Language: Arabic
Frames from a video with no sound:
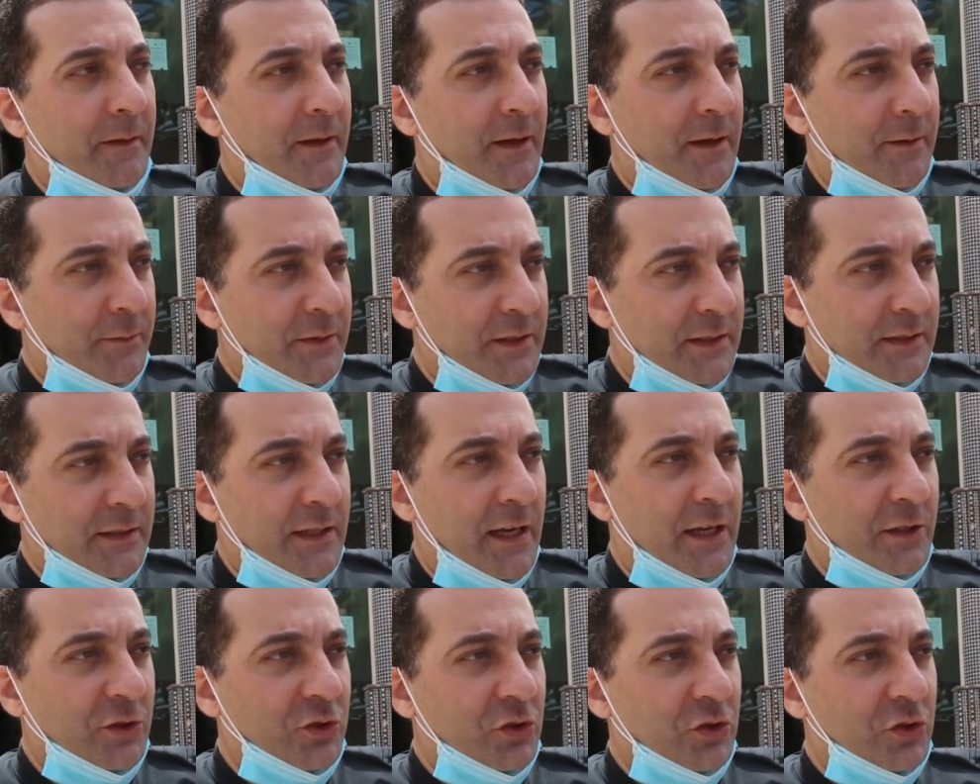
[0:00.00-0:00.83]

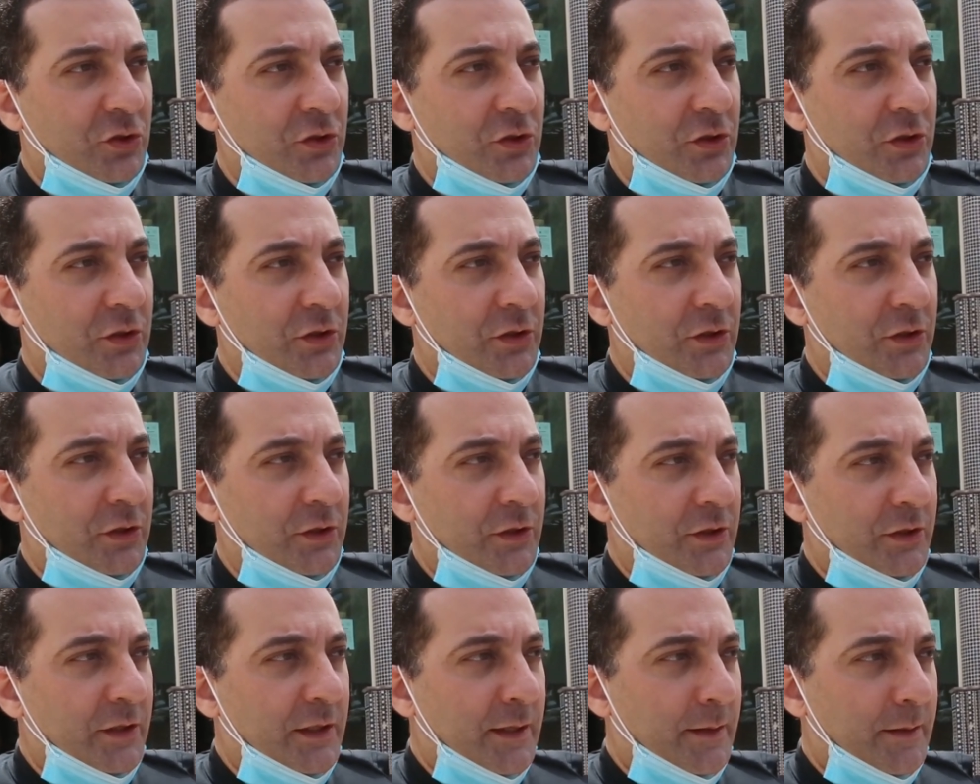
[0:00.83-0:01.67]
15
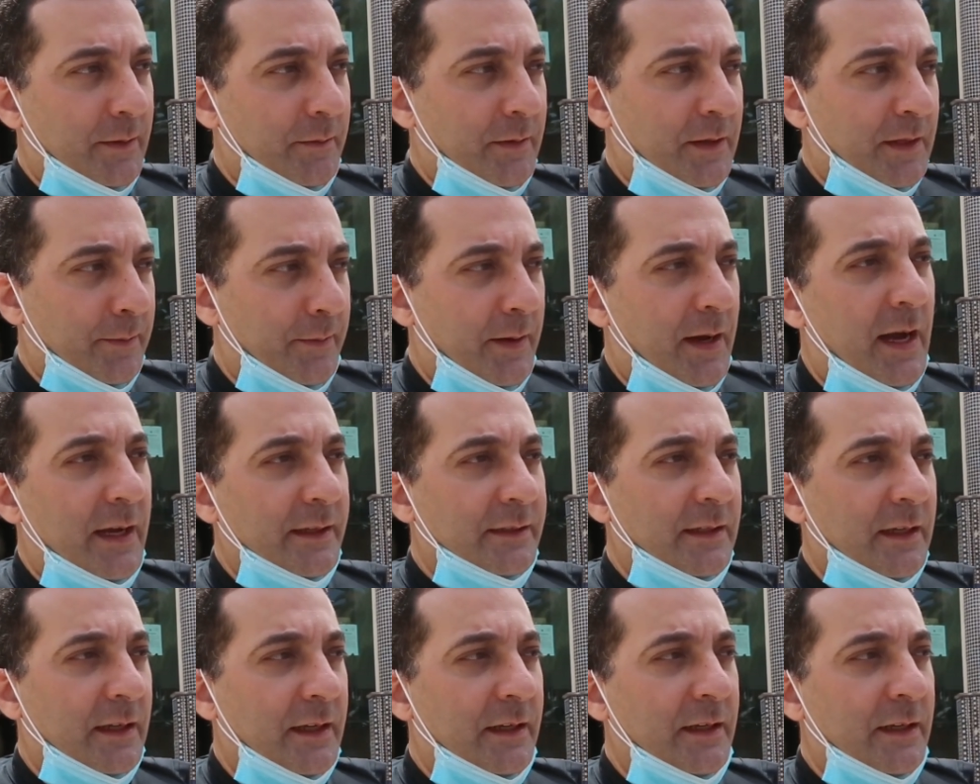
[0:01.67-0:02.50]
اربعه
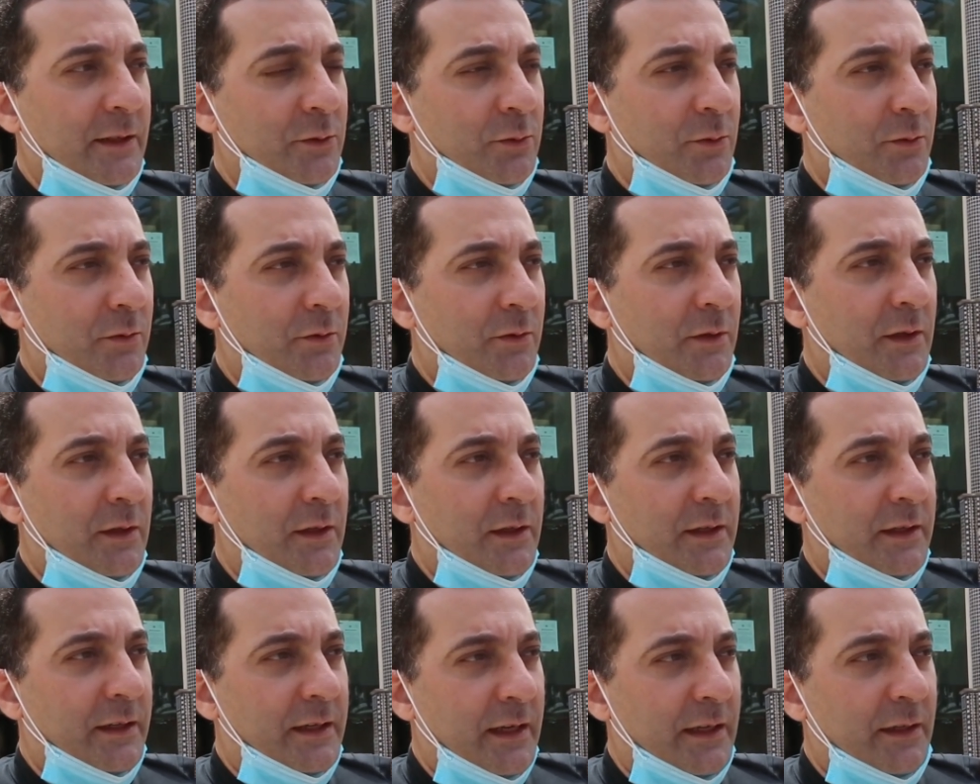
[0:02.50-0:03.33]
اعتقلاتو
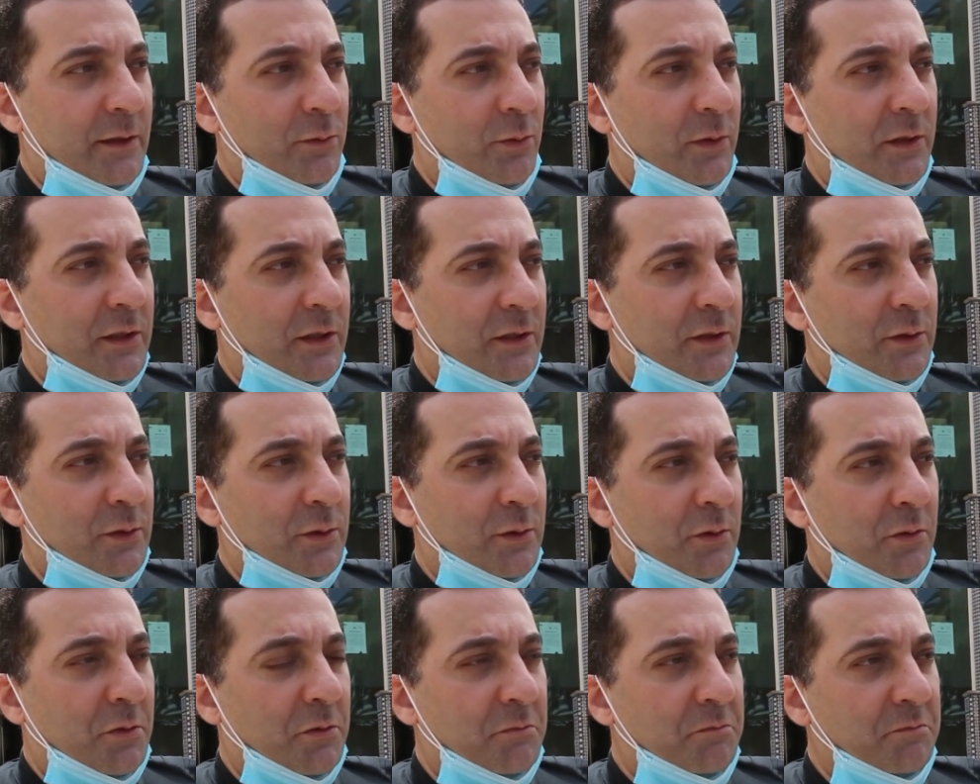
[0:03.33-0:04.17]
كان الولد
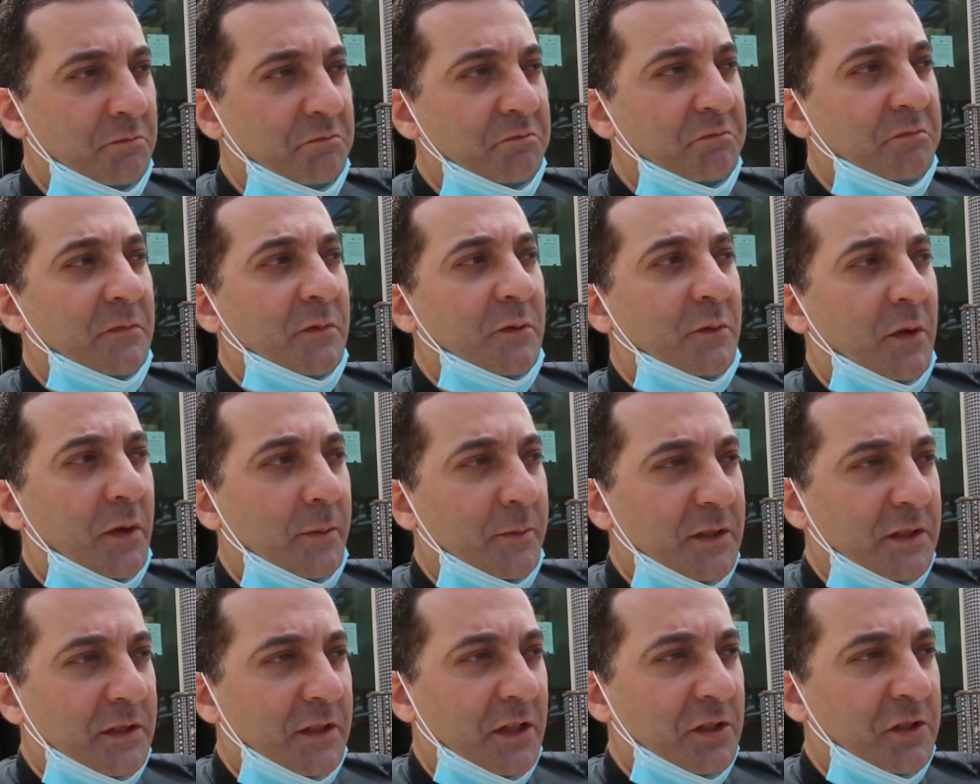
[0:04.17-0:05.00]
خصو في
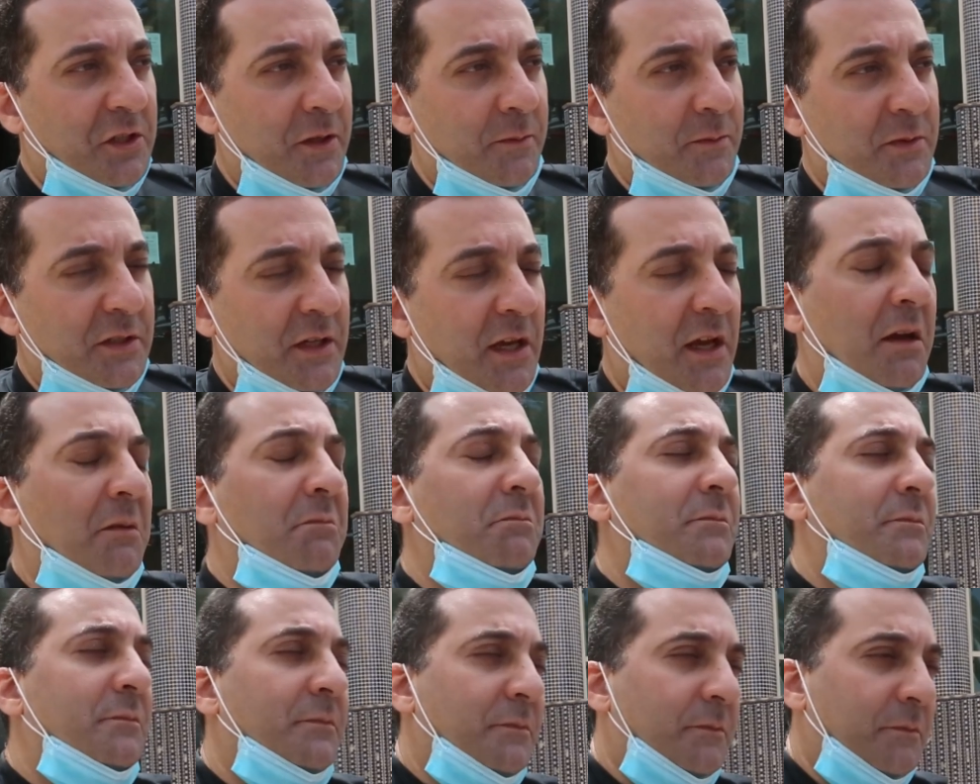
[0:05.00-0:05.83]
15 5
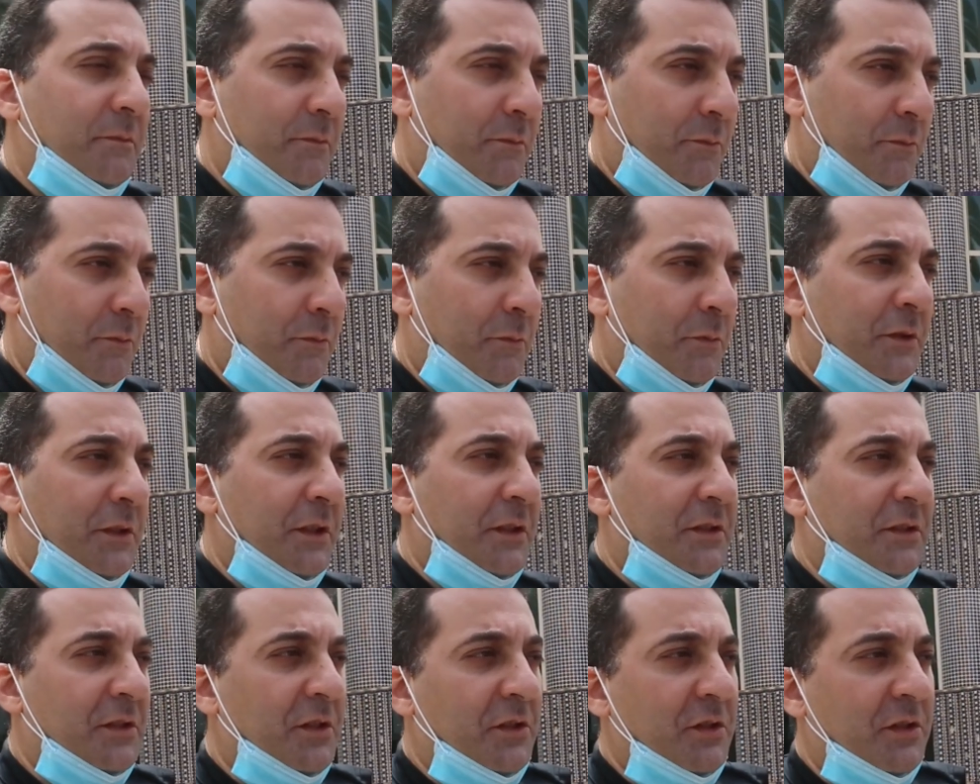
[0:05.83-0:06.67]
مدير
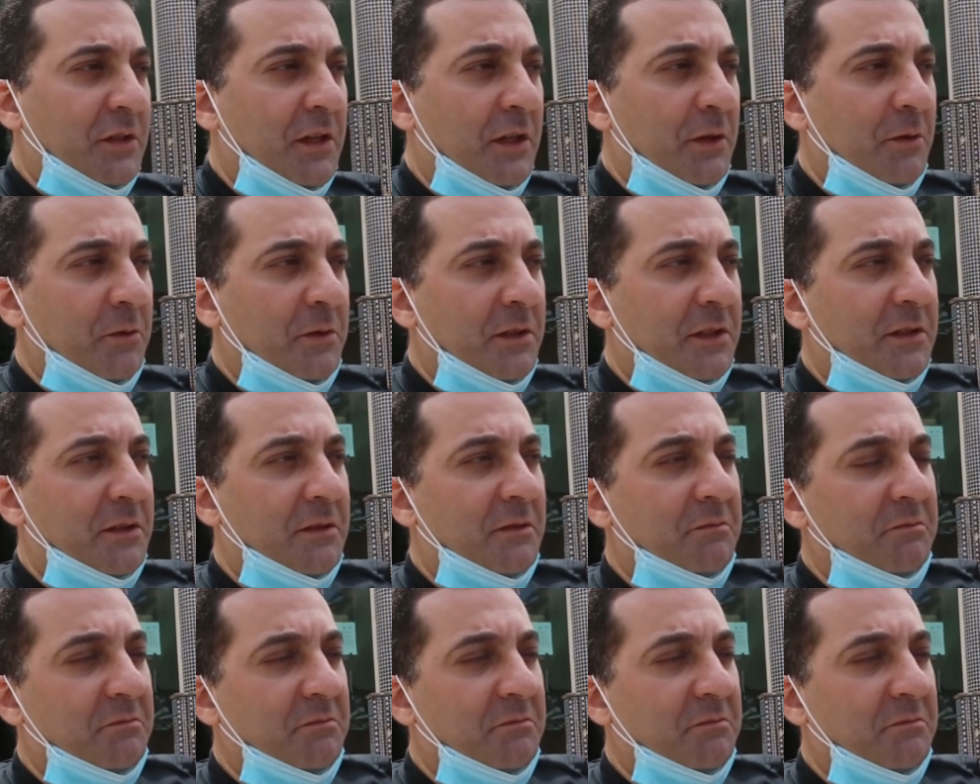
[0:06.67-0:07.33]
السجن كيقول لك